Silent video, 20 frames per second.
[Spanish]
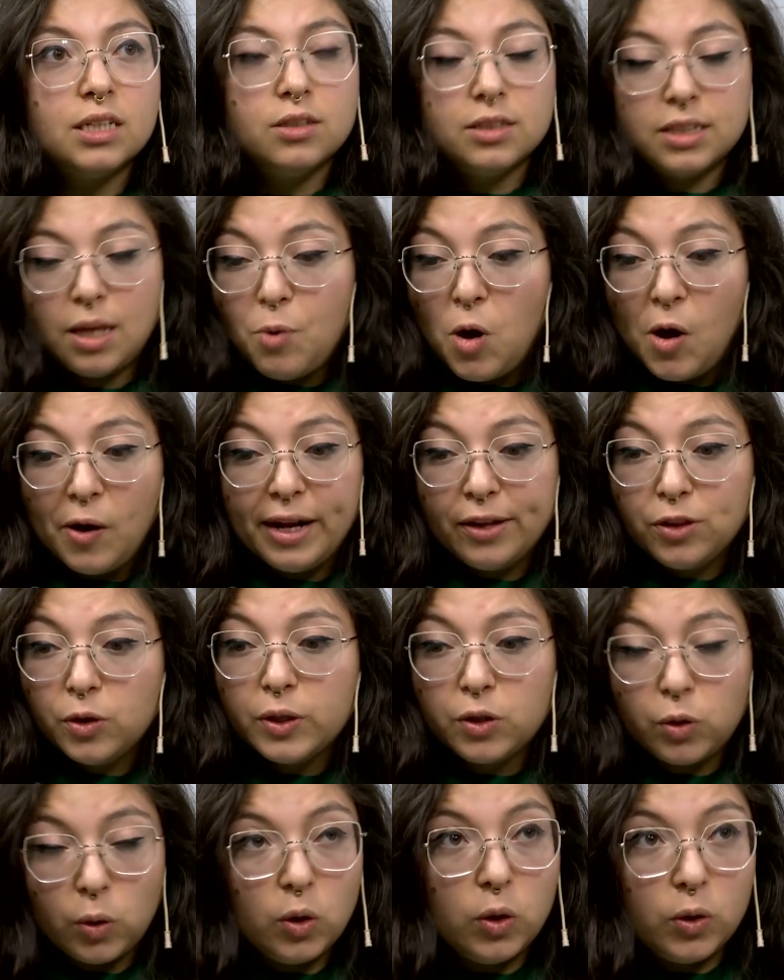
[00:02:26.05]
Estamos hablando
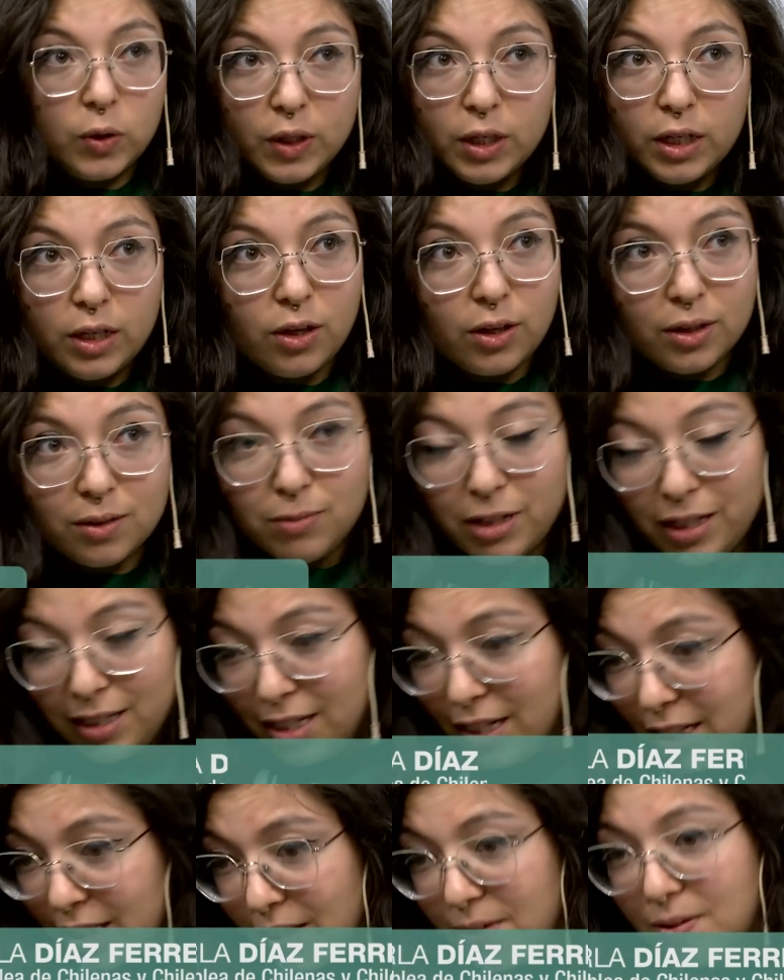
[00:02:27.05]
de todas las
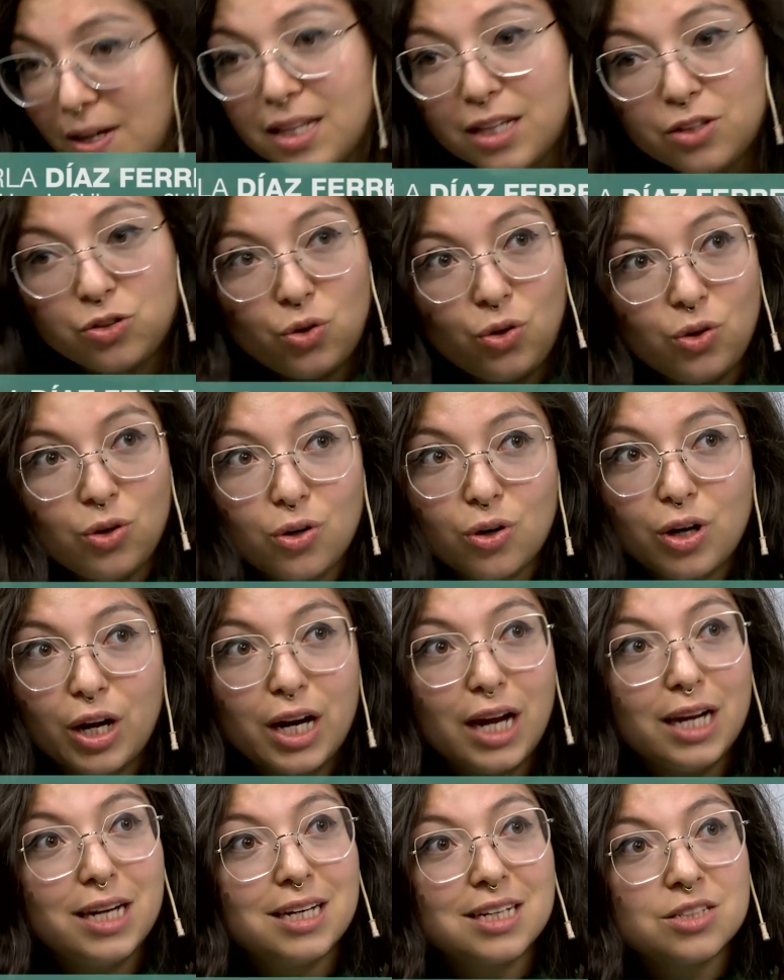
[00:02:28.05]
directivas, de todos los
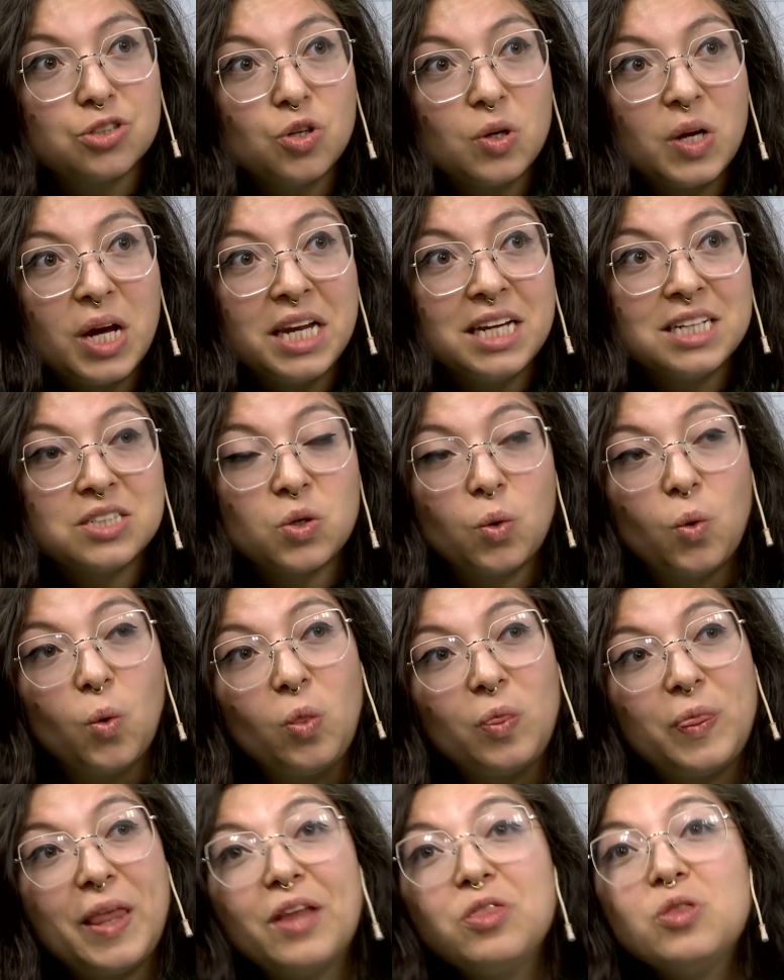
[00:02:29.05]
canales nacionales,
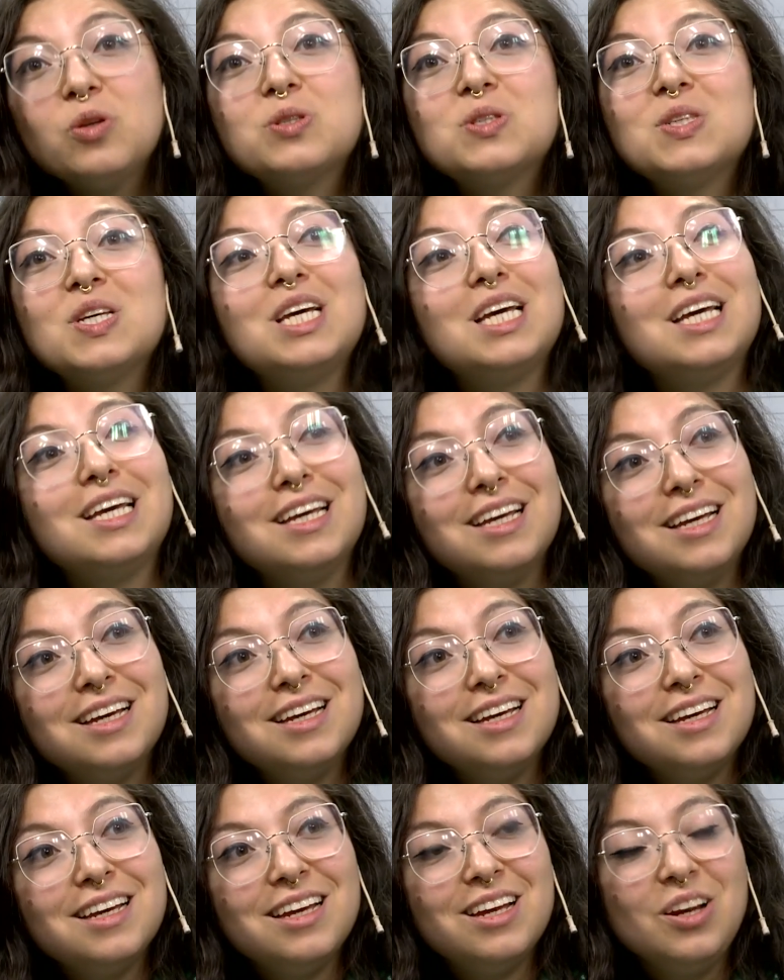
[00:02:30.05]
juntándose
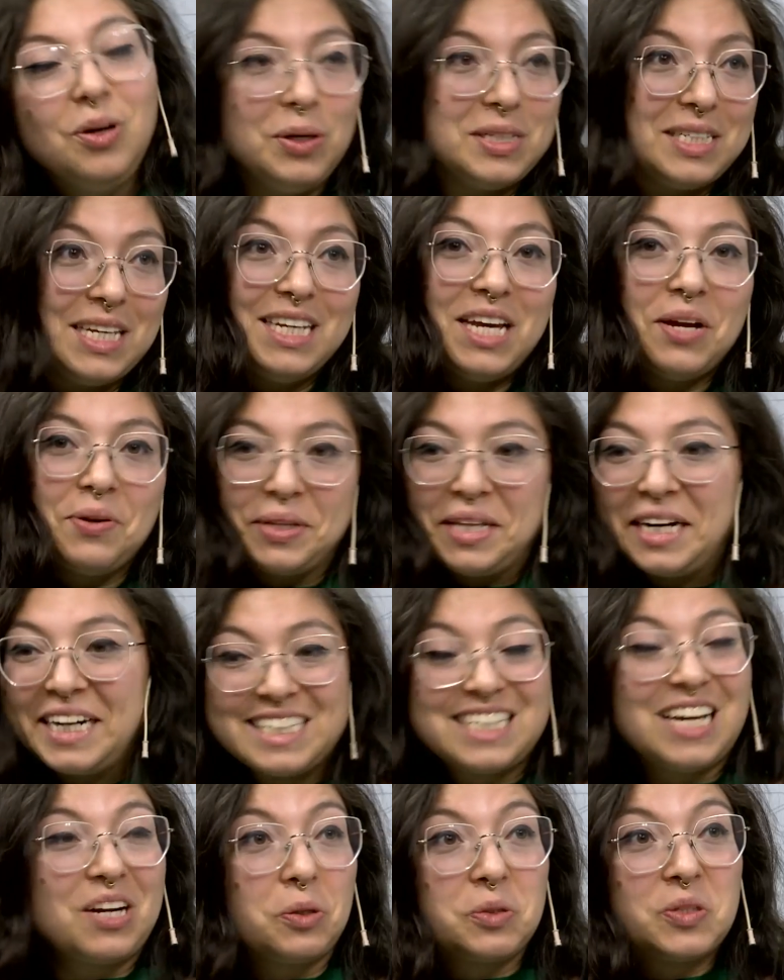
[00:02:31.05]
en lo que sería nuestra
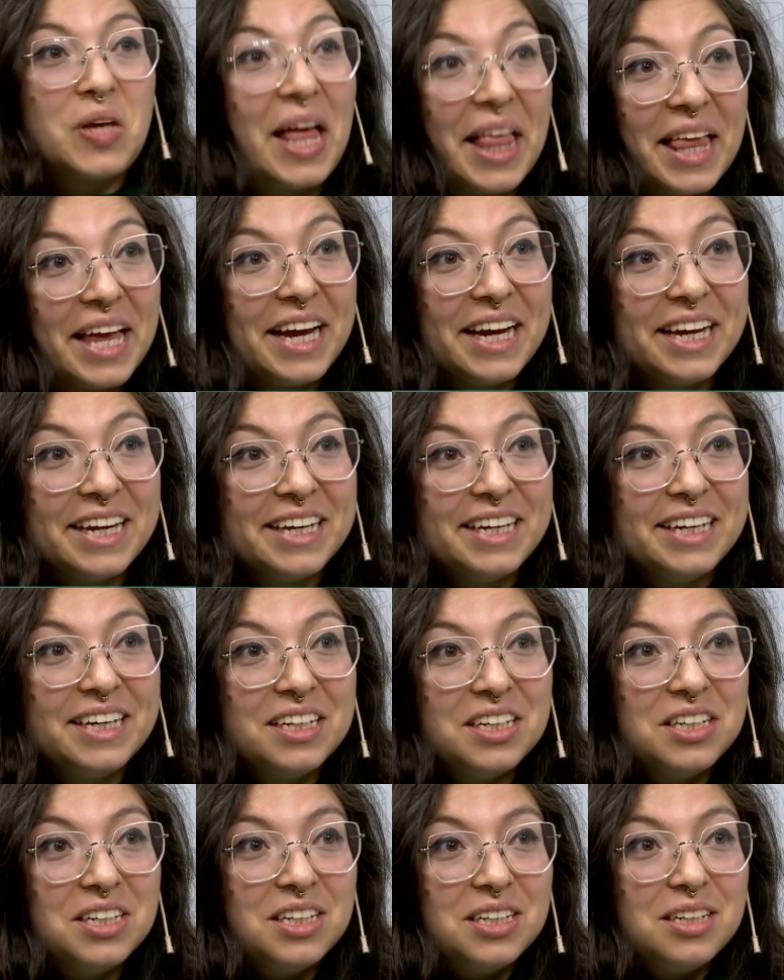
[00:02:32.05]
Casa Rosada
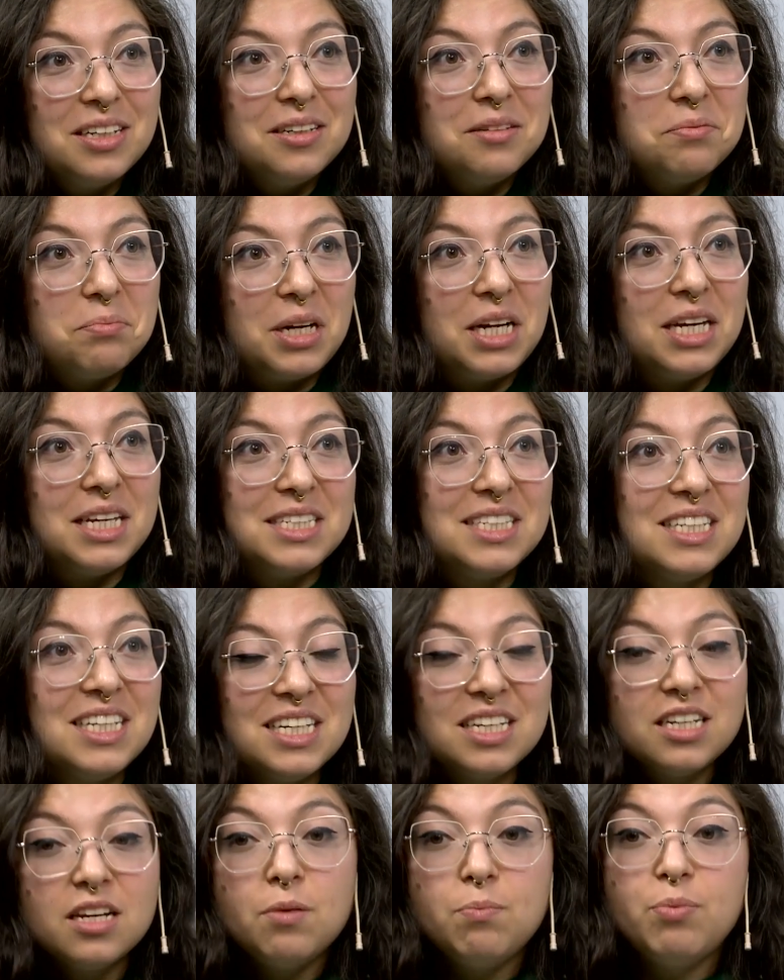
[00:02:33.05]
para
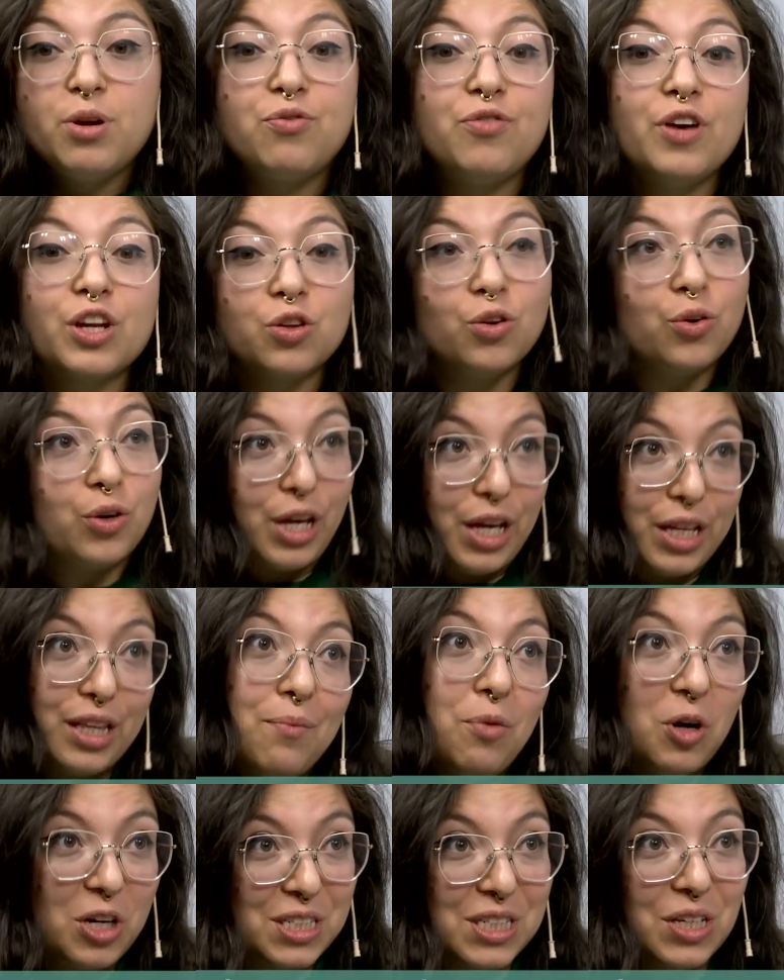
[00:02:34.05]
decir, perfecto, ¿qué
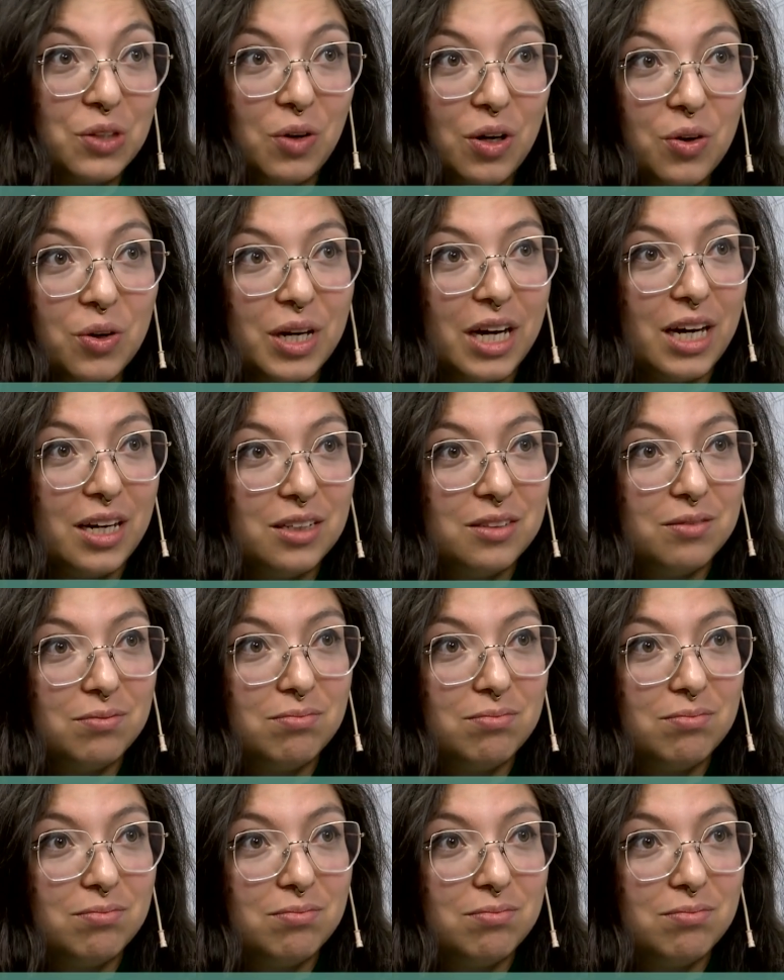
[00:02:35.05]
estamos haciendo ahora?